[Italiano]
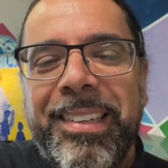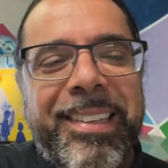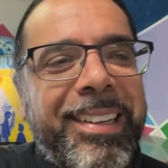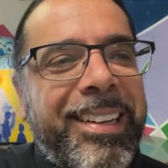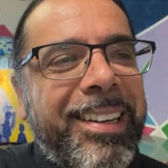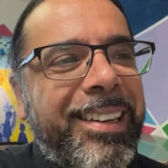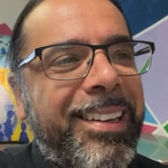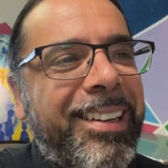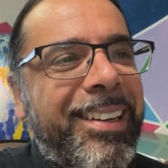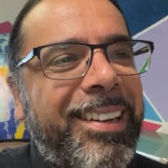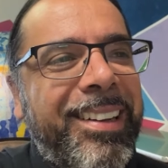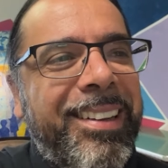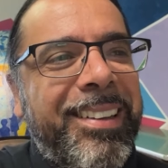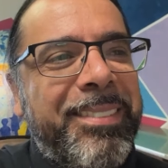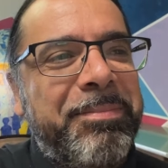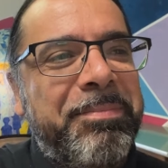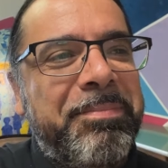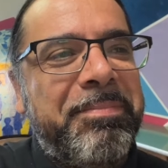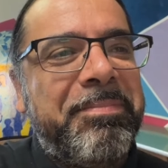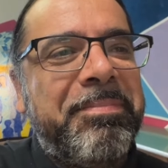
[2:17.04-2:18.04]
Eh,
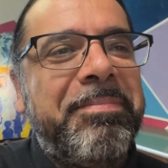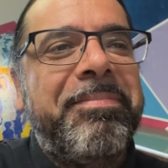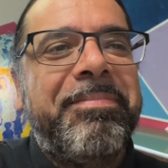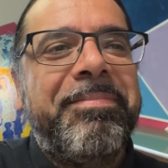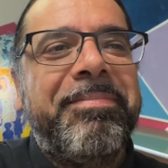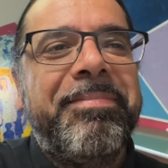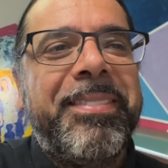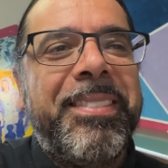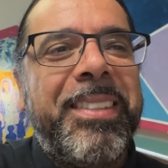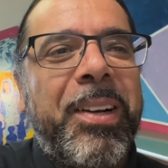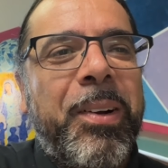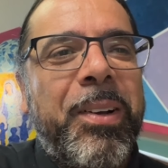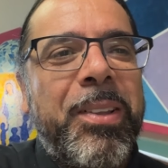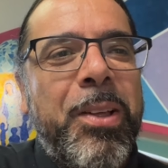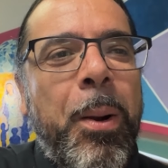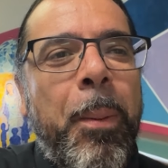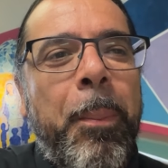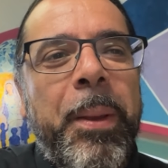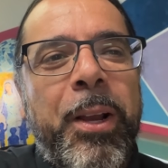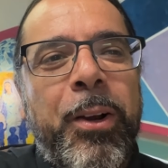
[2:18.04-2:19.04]
io quando
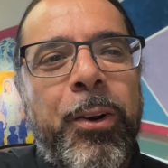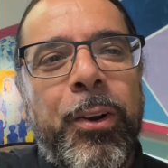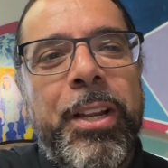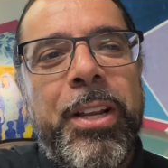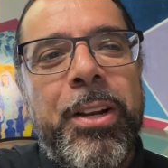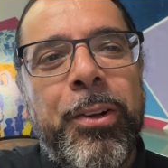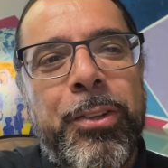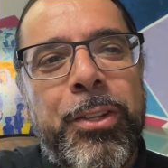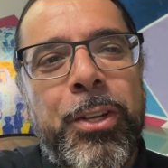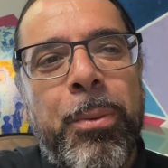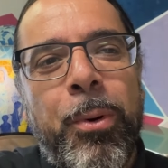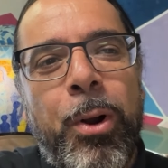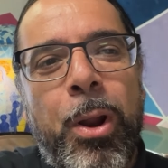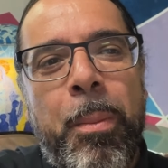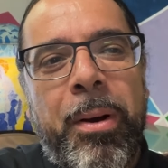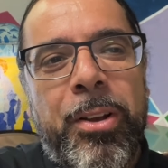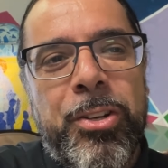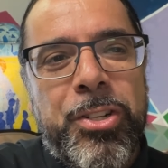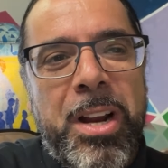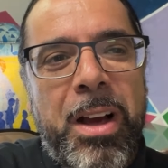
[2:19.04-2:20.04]
ero piccolino Dio me lo
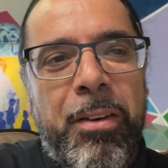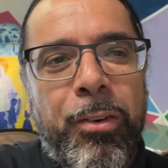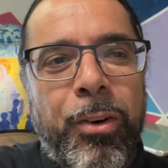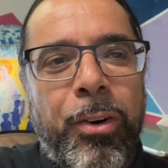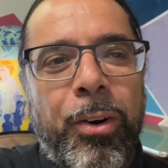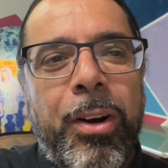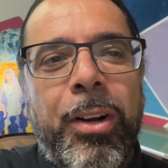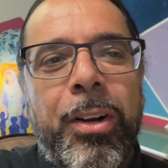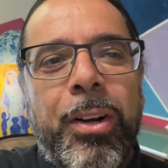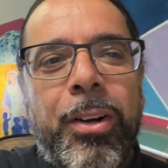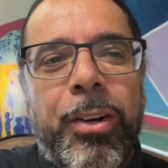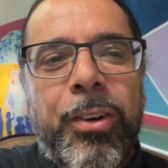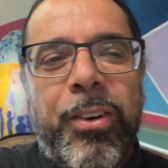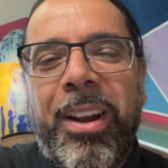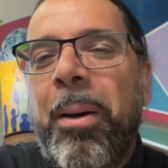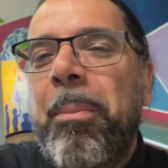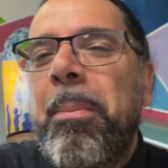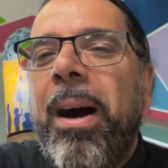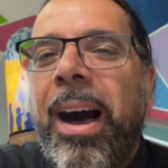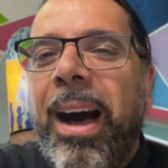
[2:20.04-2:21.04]
immaginavo con
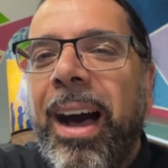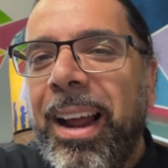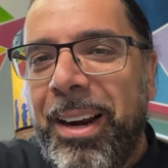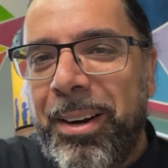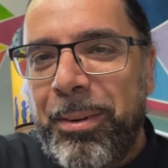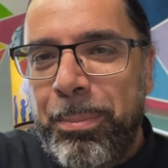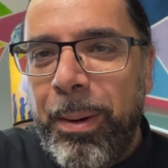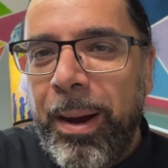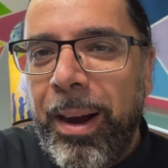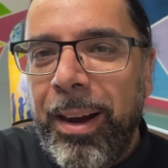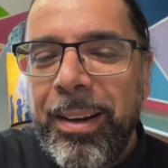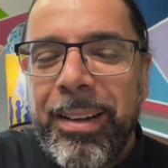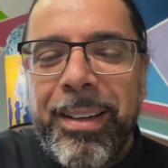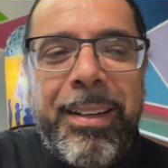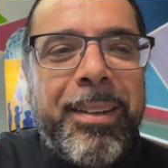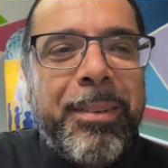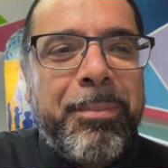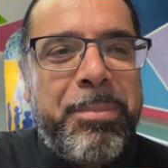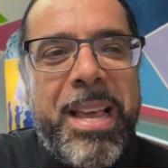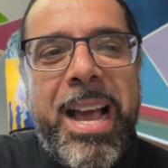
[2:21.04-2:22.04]
la
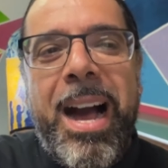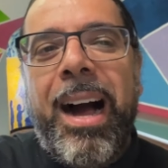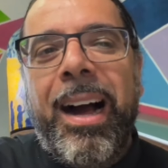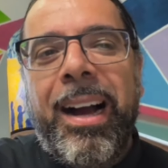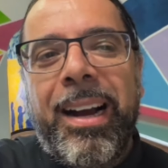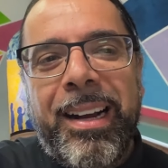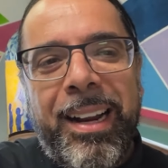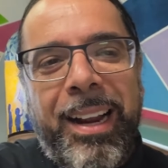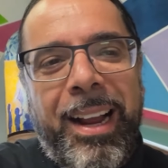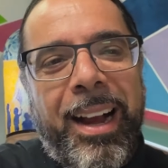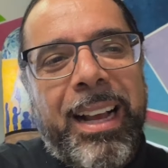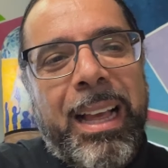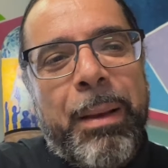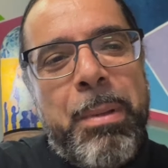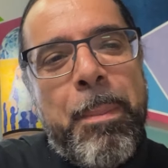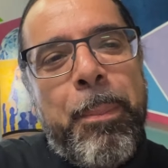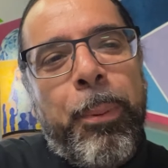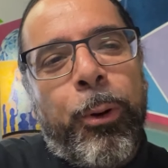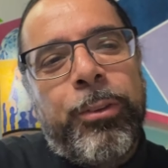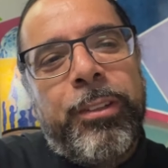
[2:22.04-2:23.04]
barba bianca che
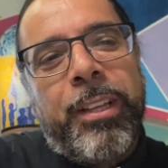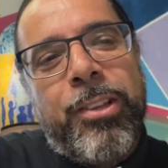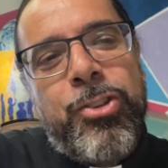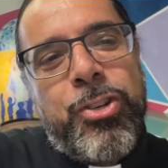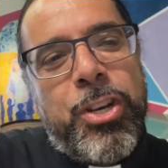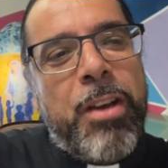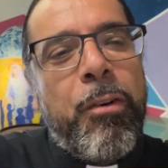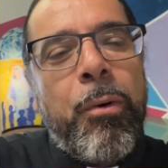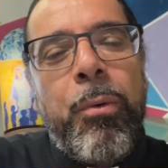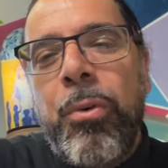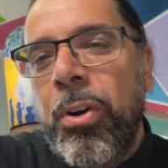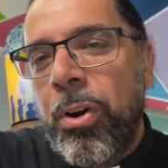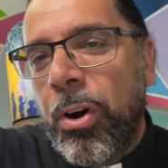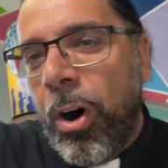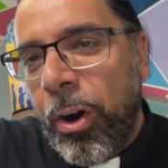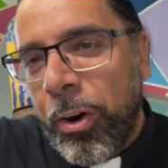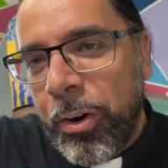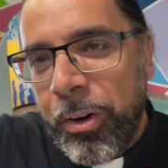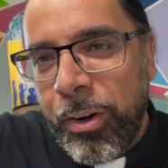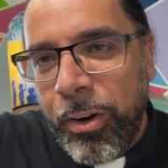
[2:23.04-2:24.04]
mi proteggeva, un
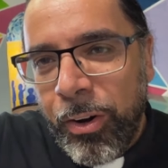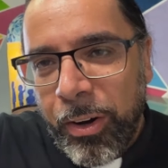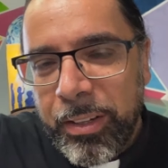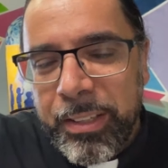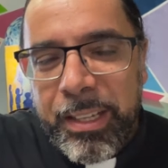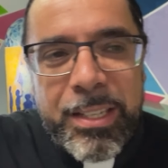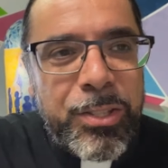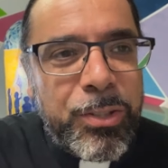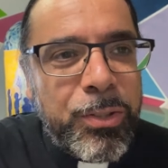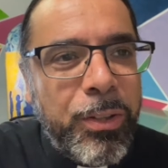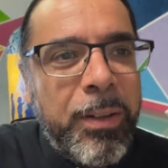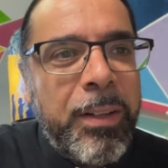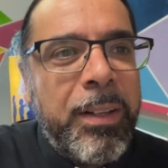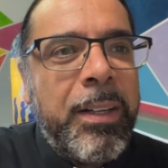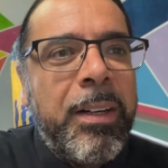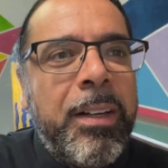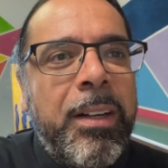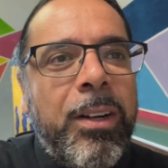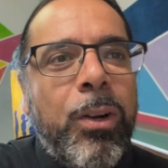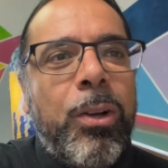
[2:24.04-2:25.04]
nonno. Adesso
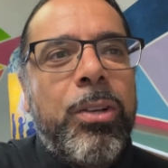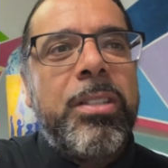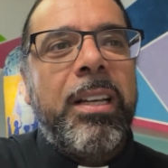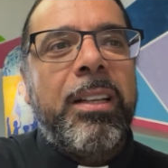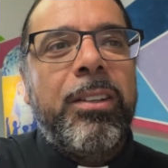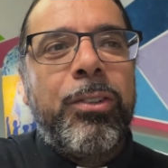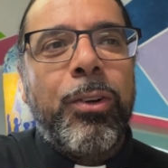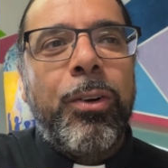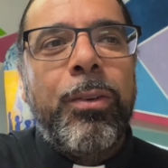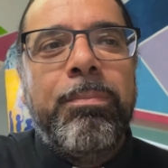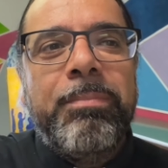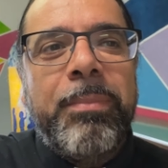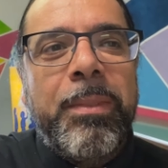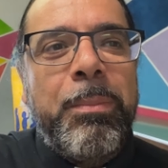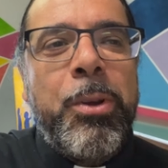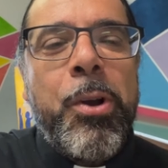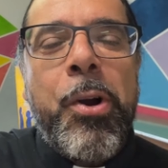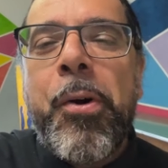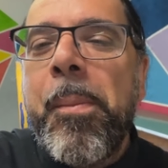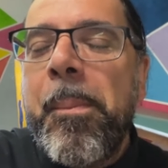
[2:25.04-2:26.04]
lo sento il
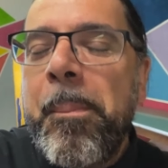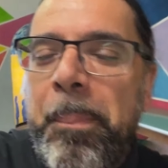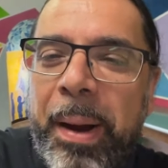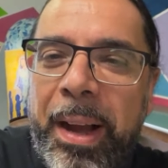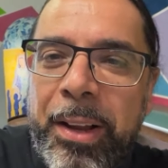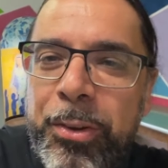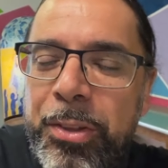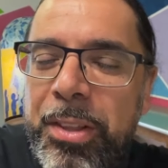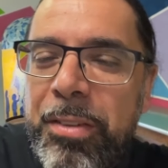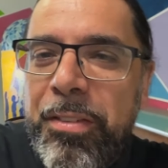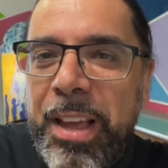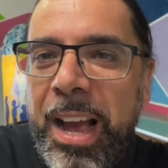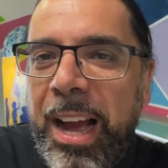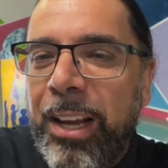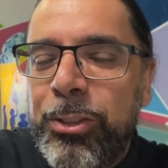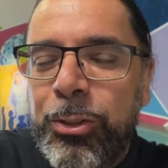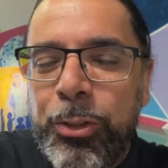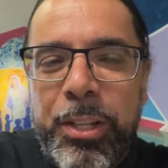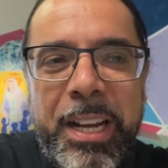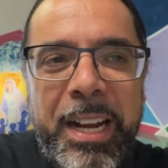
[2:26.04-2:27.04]
mio compagno di
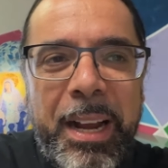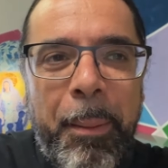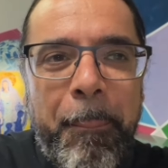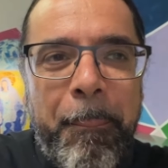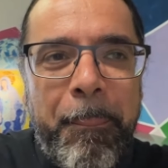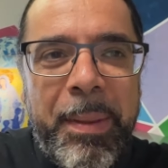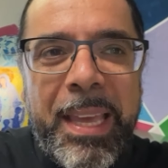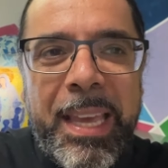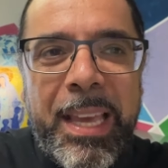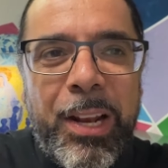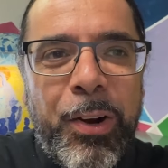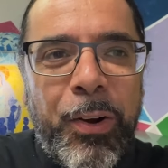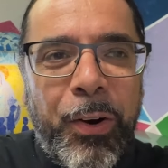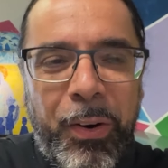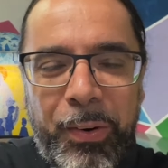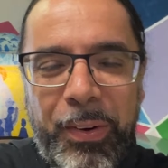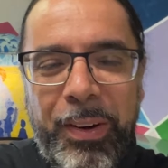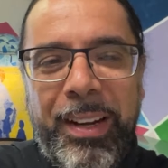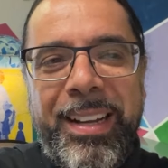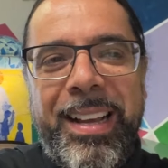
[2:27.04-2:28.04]
viaggio, di
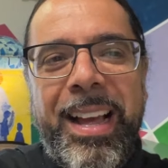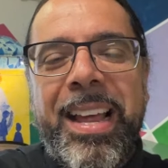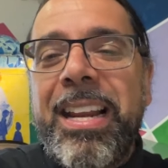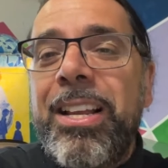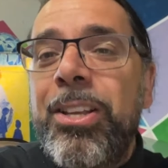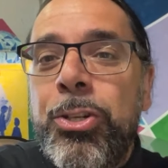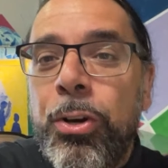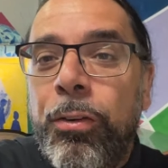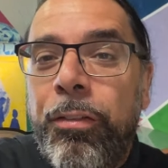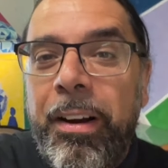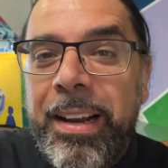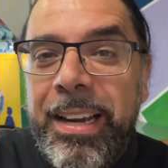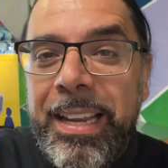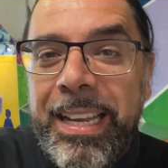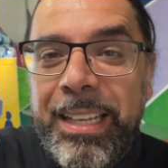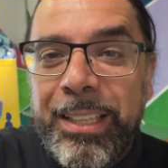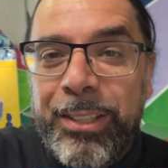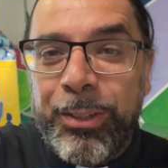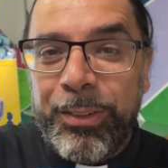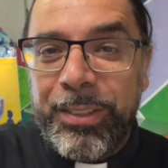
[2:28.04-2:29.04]
cammino. È
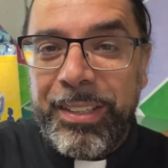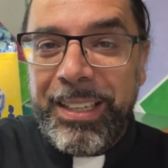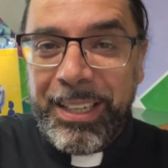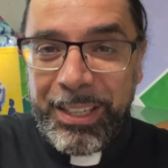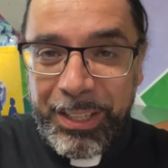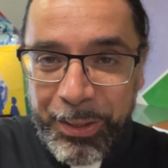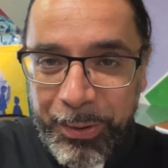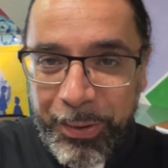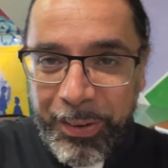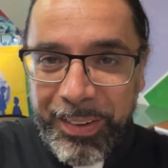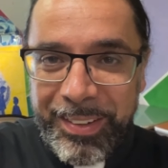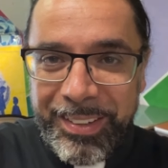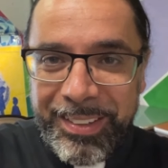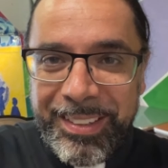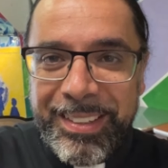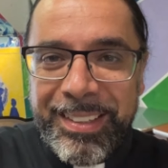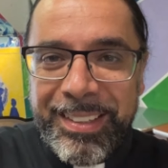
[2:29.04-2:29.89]
ringiovanito Dio.